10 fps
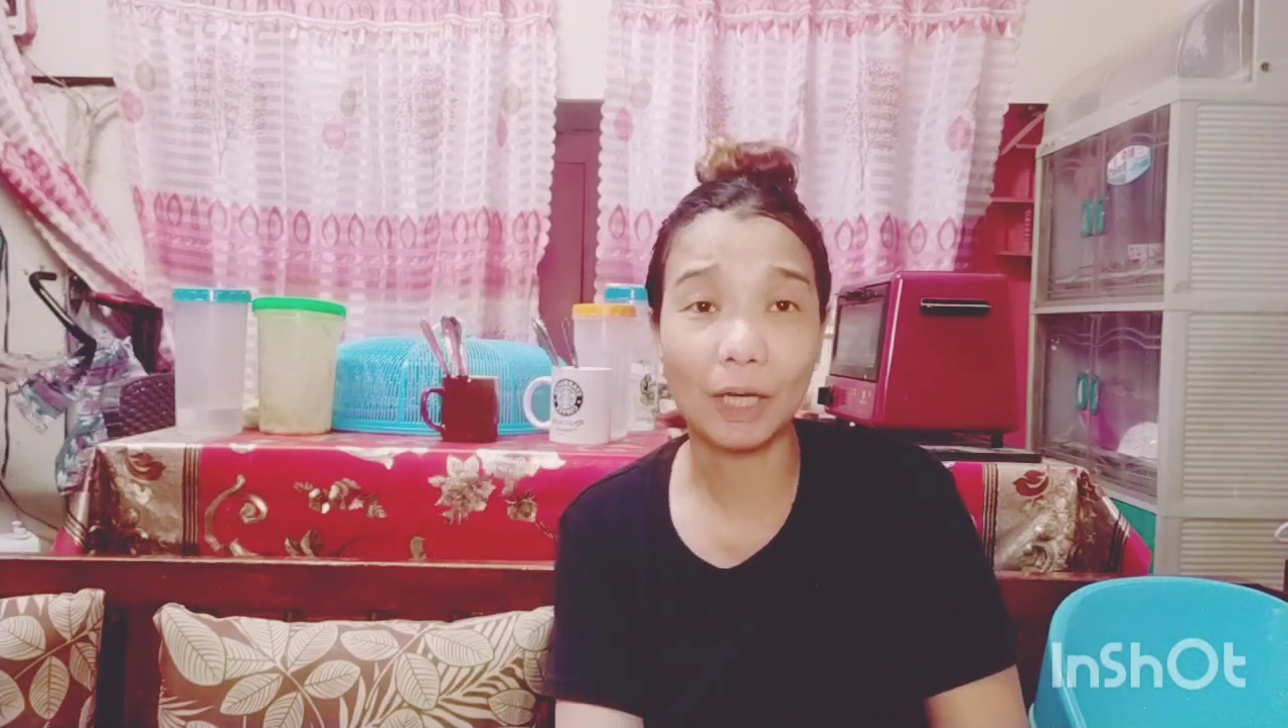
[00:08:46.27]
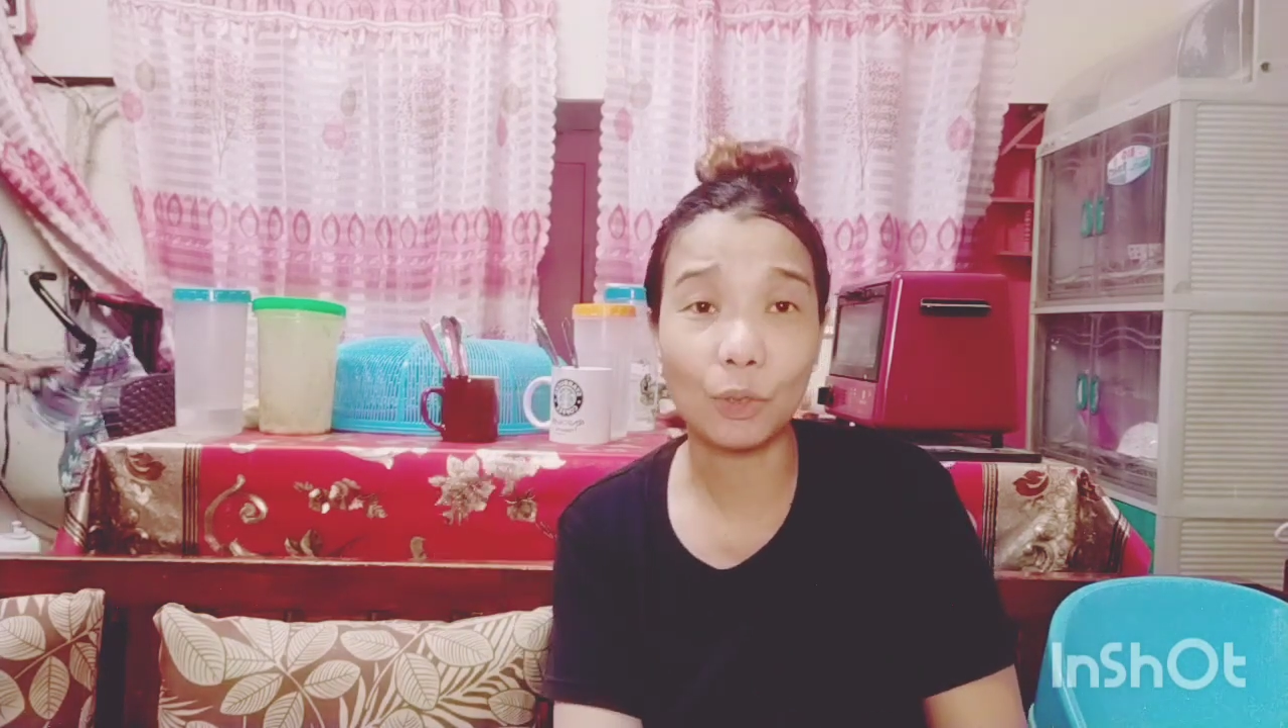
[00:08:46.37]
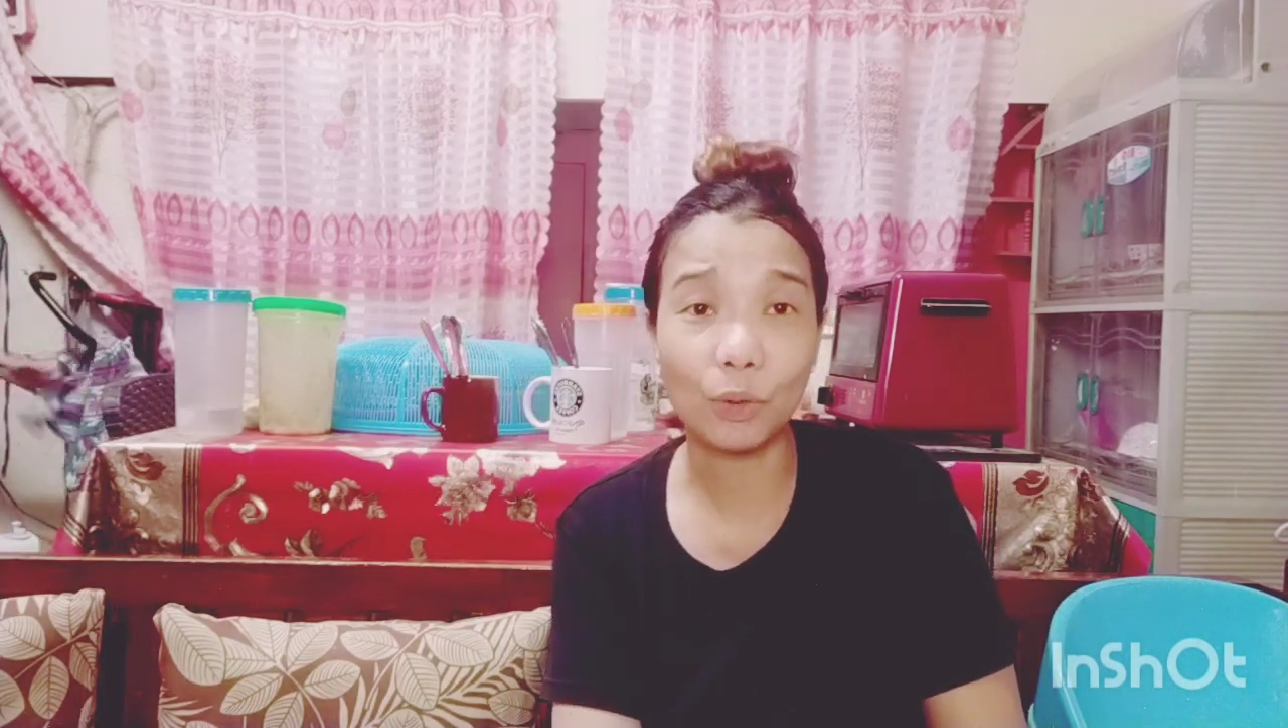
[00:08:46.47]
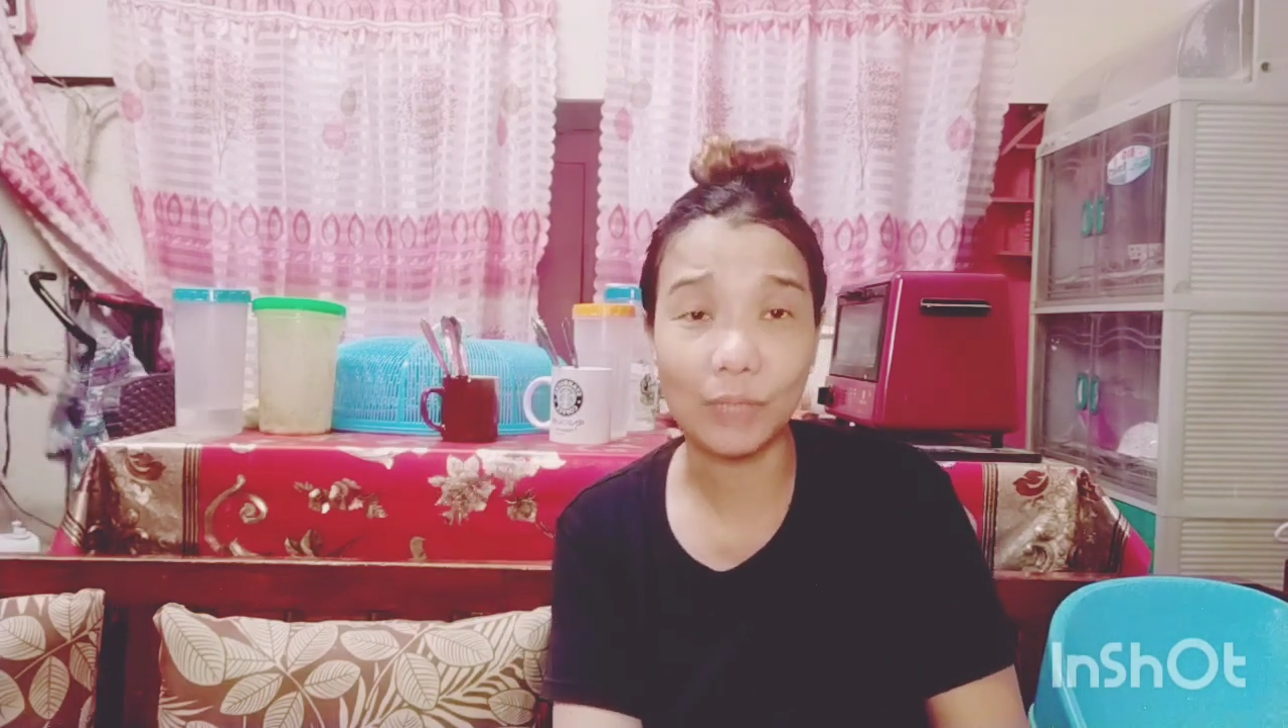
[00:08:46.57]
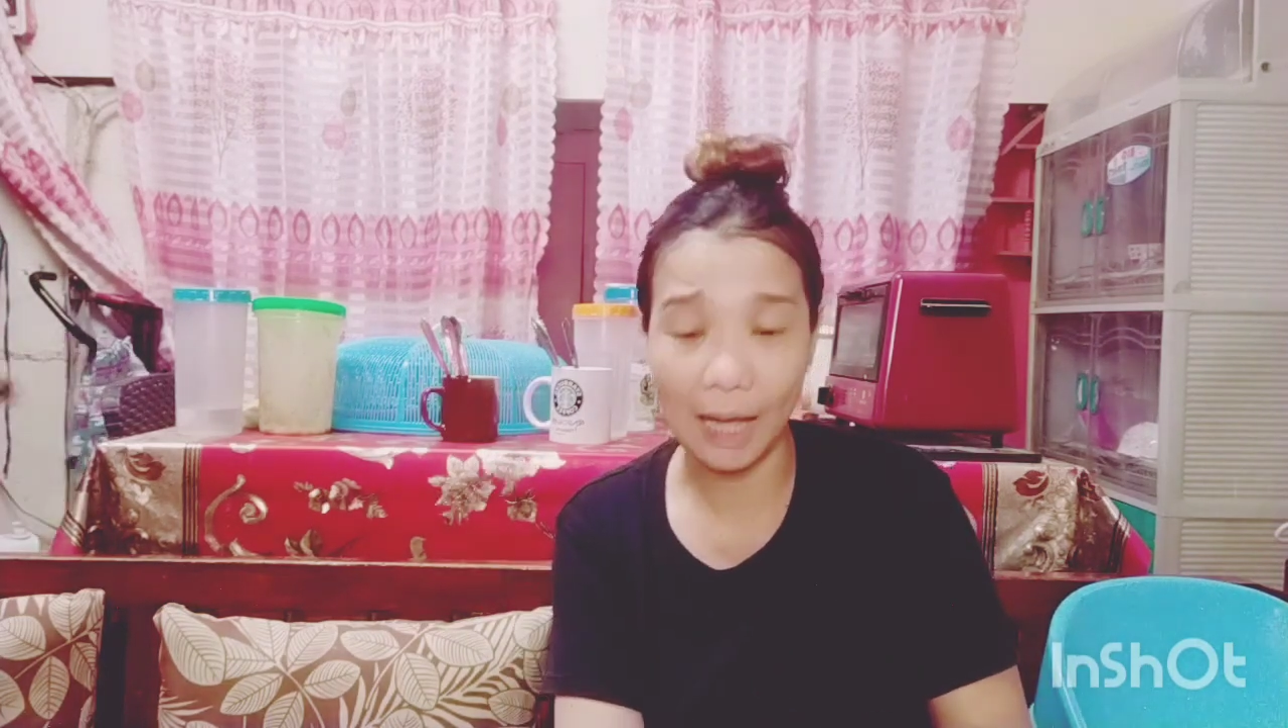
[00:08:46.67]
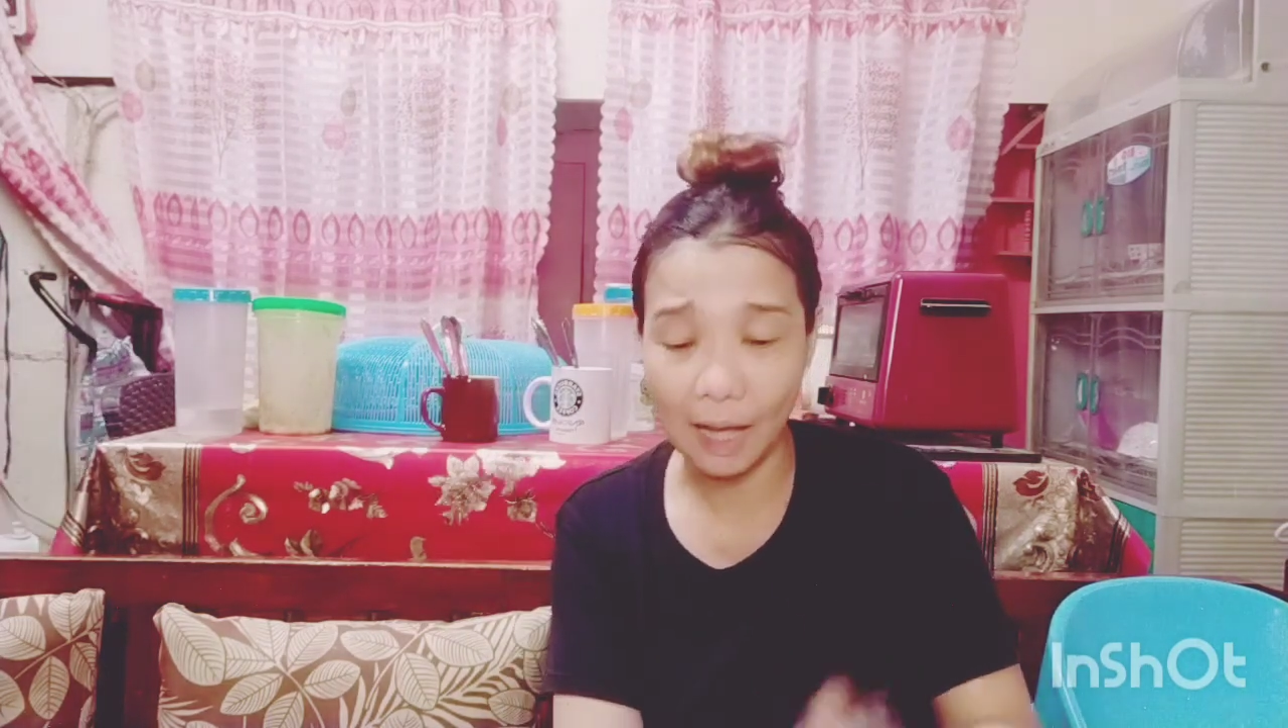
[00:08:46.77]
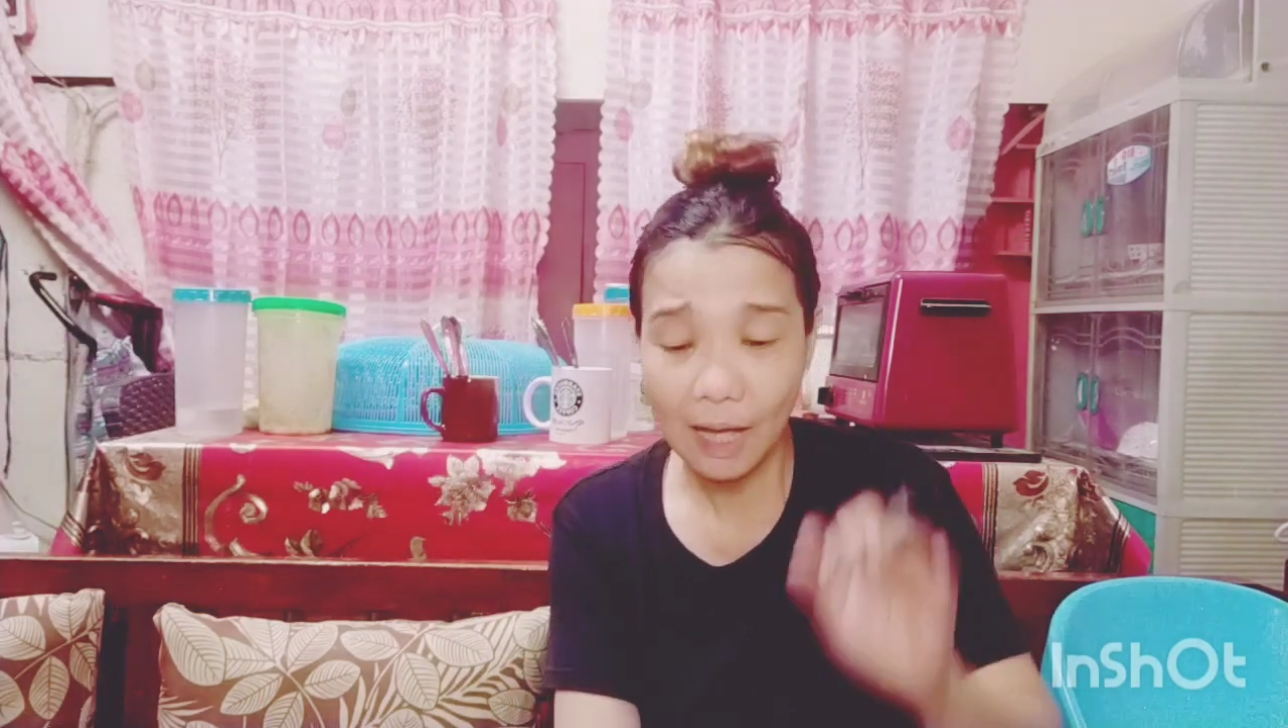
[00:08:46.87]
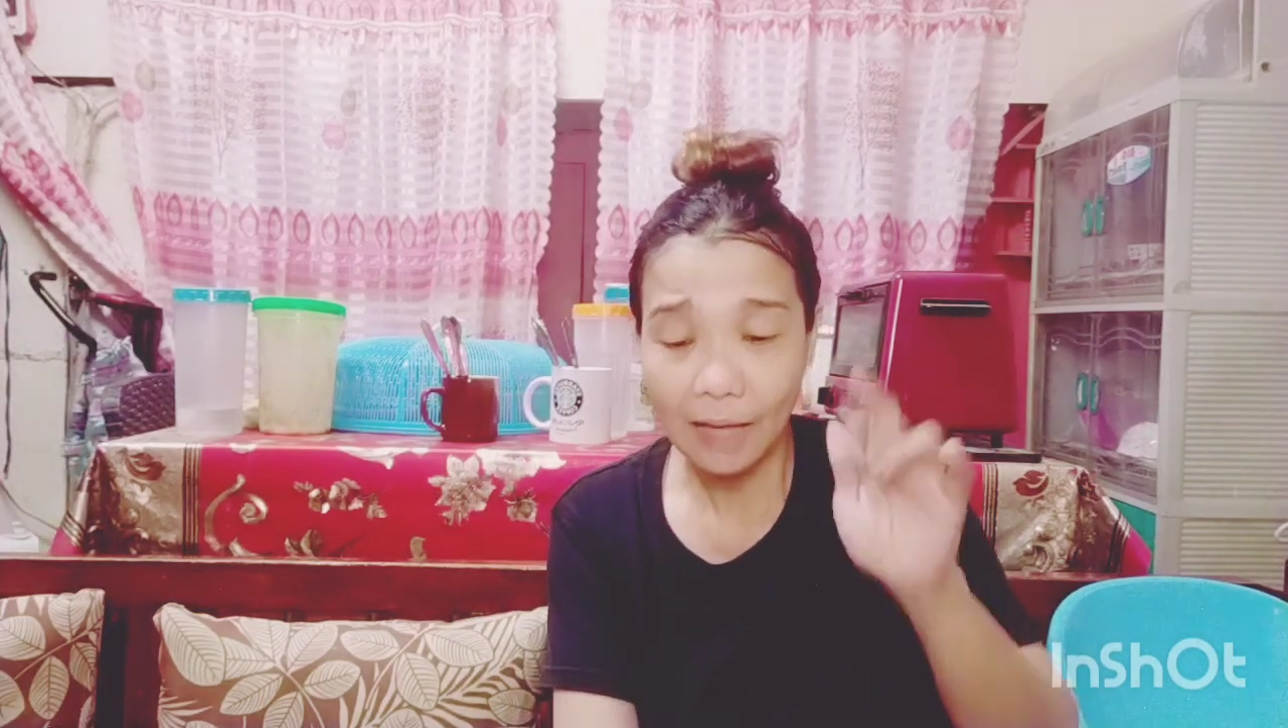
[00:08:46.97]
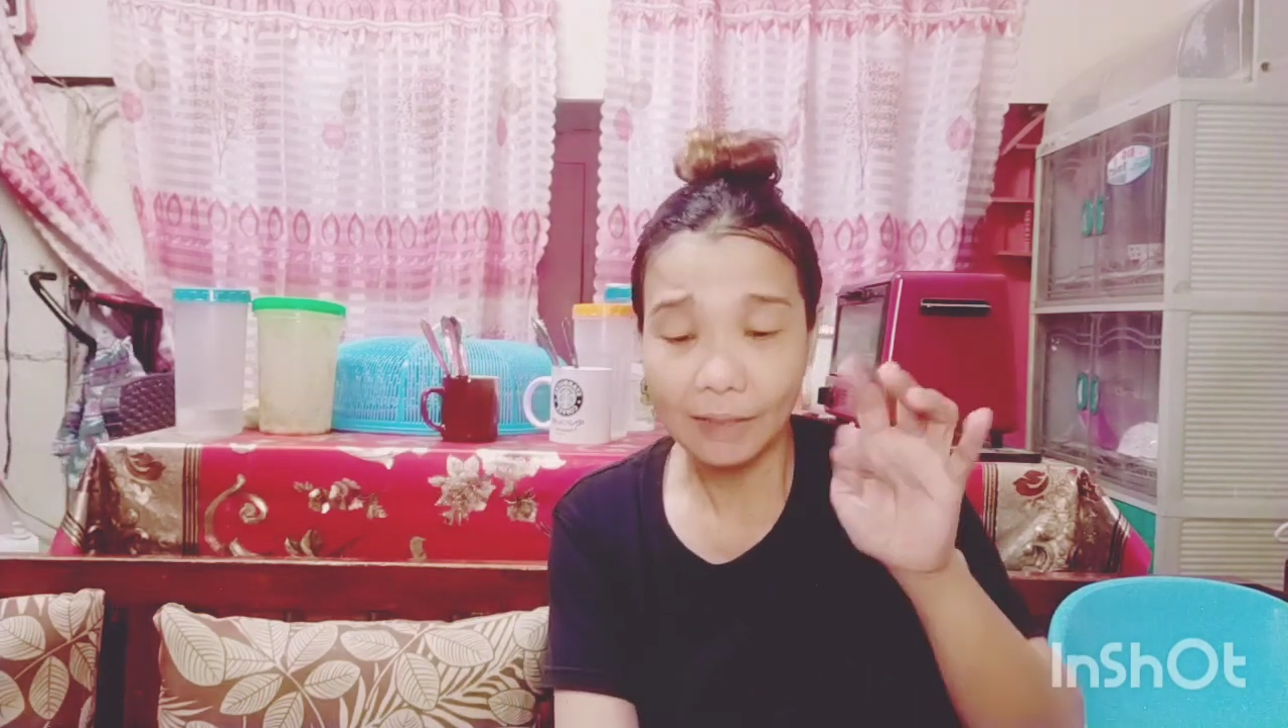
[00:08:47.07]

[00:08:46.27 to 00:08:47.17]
ago na,